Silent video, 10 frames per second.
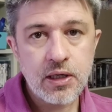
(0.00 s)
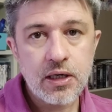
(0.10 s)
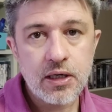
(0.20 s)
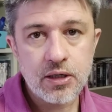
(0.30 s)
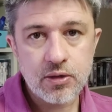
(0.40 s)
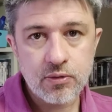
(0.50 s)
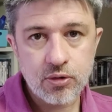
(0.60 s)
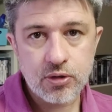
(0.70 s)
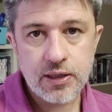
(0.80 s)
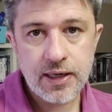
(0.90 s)
eh,
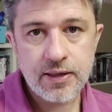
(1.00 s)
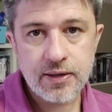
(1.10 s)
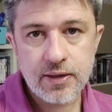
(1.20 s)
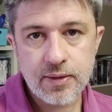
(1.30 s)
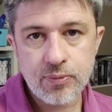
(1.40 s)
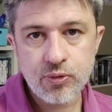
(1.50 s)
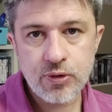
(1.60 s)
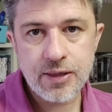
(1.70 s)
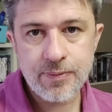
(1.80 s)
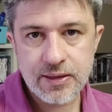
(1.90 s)
non rendere più
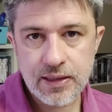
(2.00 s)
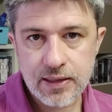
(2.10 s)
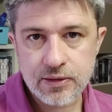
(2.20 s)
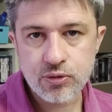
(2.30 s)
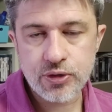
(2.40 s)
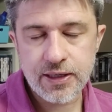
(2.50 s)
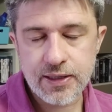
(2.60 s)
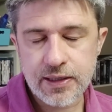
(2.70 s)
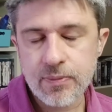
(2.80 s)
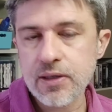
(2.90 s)
illimitato i
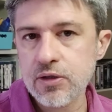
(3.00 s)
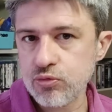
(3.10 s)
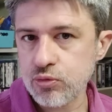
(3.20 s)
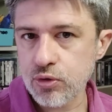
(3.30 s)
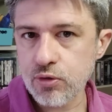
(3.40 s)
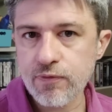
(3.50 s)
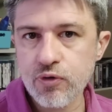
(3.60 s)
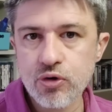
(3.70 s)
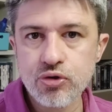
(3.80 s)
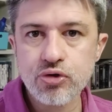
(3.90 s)
caricamenti su Google
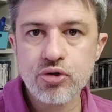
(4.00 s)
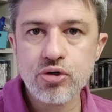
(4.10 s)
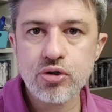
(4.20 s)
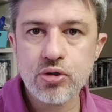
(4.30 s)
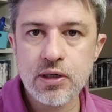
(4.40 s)
Photo,